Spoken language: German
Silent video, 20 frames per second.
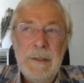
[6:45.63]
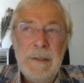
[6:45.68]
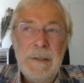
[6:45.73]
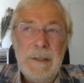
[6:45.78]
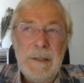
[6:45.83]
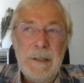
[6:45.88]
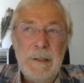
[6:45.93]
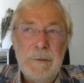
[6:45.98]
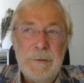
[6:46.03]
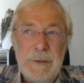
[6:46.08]

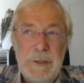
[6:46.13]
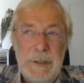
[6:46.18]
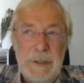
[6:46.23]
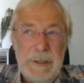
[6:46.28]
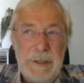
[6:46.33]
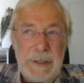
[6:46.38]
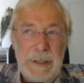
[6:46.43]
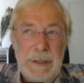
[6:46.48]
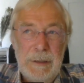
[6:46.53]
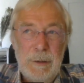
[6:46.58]
auf die
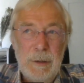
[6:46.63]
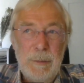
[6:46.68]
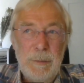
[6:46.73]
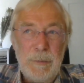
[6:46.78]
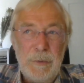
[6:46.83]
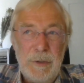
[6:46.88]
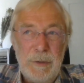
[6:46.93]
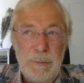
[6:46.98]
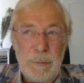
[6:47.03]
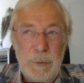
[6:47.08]
Idee kommen,
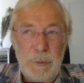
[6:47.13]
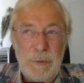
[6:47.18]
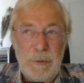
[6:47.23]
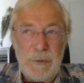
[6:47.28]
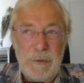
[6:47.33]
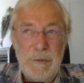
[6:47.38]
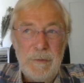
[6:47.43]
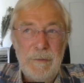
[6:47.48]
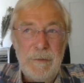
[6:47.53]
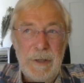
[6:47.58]
sie
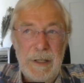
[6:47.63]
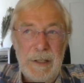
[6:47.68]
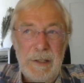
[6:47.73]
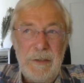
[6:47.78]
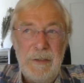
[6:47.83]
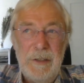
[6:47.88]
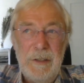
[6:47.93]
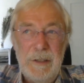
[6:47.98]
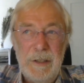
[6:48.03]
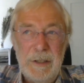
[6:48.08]
müssten, weil
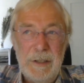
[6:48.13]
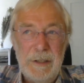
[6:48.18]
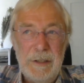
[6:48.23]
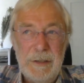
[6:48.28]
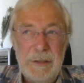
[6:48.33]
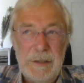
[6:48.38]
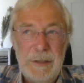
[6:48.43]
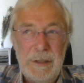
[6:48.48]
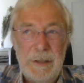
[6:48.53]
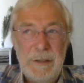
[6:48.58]
sie nicht
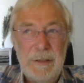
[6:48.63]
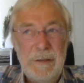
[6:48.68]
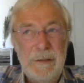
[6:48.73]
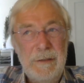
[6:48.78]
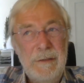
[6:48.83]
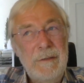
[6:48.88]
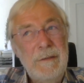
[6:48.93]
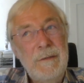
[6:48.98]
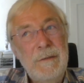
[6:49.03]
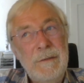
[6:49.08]
richtig
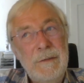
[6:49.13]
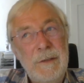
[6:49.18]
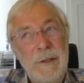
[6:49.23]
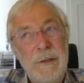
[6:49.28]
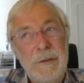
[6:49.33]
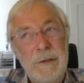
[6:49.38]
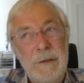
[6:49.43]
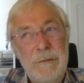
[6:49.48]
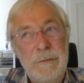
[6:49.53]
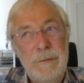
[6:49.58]

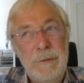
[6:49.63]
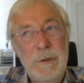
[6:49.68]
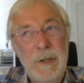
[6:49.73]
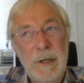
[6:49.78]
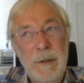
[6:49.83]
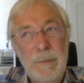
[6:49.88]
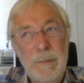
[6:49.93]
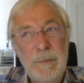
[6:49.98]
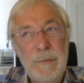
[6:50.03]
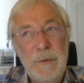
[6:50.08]
das Gefühl
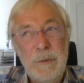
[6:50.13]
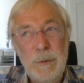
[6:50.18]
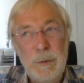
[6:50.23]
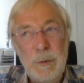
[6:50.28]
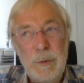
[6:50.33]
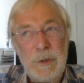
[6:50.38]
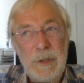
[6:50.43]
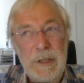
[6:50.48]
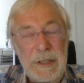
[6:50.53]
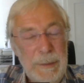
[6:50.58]
haben, so
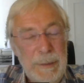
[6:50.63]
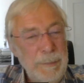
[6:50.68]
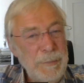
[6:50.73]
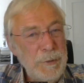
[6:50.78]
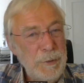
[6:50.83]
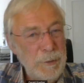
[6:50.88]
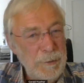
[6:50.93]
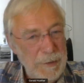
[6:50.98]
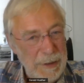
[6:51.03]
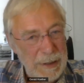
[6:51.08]
geliebt
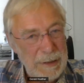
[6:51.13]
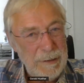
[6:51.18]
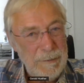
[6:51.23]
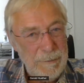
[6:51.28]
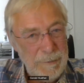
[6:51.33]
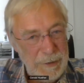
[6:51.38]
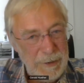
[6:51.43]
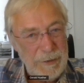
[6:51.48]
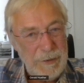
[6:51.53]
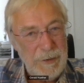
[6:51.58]
zu werden,
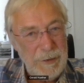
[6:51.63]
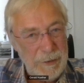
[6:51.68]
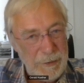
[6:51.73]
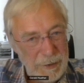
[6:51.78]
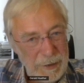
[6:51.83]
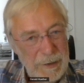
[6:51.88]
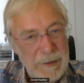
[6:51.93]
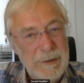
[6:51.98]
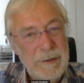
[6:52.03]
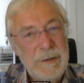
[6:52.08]
wie sie
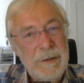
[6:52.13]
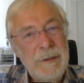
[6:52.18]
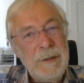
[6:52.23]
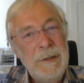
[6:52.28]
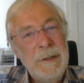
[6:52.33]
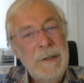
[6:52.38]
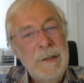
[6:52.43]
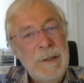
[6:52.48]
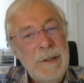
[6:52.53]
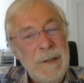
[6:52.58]
sind,
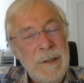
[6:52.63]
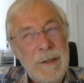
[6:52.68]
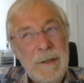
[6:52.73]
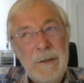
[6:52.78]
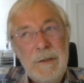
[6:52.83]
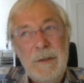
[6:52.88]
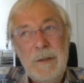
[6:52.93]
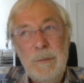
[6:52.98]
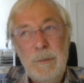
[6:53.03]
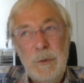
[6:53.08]

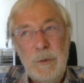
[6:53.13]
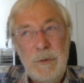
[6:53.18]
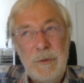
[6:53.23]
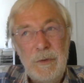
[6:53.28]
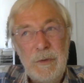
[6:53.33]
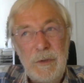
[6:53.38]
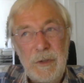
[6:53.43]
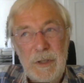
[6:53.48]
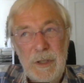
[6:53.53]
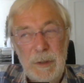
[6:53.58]
sie müssten
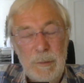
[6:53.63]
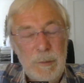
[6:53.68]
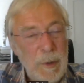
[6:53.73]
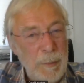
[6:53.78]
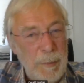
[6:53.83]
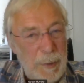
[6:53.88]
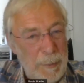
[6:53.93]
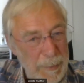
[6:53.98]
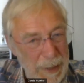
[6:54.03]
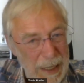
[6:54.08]
sich immer
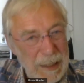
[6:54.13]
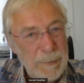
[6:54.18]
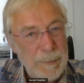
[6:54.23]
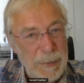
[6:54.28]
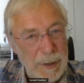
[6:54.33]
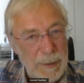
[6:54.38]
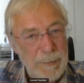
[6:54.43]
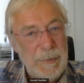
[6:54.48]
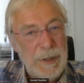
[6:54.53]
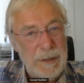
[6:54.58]

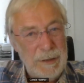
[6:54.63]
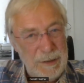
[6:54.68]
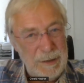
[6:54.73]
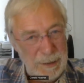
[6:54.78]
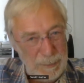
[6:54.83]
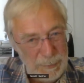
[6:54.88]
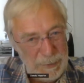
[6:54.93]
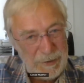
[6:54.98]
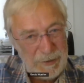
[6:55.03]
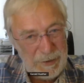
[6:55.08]
bemerkbar machen,
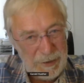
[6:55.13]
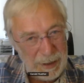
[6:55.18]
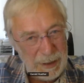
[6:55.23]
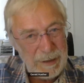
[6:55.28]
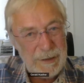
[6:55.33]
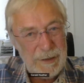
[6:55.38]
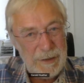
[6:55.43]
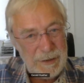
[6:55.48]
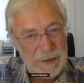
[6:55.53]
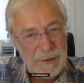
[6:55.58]
damit sie
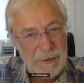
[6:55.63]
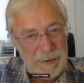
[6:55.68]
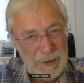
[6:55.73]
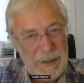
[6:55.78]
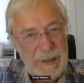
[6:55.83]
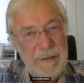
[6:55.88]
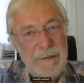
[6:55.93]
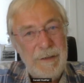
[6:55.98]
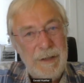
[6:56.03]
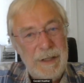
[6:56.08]
endlich
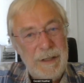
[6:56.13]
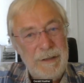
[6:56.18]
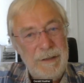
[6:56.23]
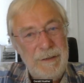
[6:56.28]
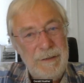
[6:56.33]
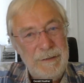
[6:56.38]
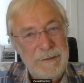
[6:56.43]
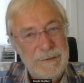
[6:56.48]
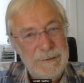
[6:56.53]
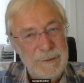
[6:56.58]
gesehen werden.
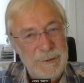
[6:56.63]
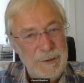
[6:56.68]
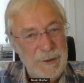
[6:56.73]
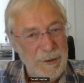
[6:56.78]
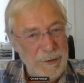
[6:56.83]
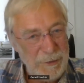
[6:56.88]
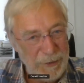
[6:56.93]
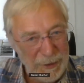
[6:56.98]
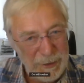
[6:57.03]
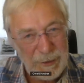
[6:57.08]
Und dann
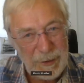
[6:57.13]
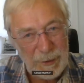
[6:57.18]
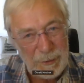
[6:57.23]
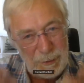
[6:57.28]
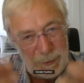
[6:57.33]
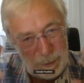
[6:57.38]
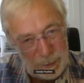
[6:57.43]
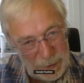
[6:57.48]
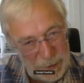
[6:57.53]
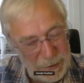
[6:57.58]
sind das
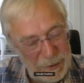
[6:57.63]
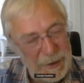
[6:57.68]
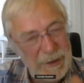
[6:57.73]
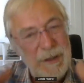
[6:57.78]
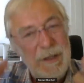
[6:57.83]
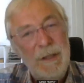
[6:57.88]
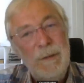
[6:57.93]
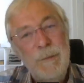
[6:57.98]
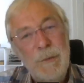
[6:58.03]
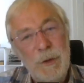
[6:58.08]
solche, die
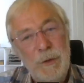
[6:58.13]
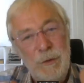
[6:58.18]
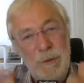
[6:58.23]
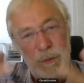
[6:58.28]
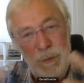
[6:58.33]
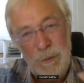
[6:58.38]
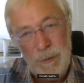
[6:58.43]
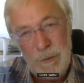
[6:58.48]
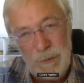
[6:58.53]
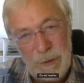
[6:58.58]

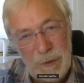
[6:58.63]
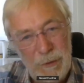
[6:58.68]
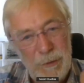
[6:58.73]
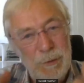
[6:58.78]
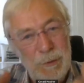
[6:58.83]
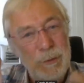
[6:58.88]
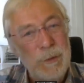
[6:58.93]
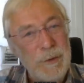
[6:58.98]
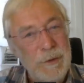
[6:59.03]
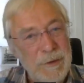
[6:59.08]
immerzu
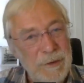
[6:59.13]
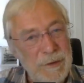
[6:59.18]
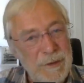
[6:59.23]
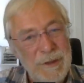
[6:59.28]
versuchen,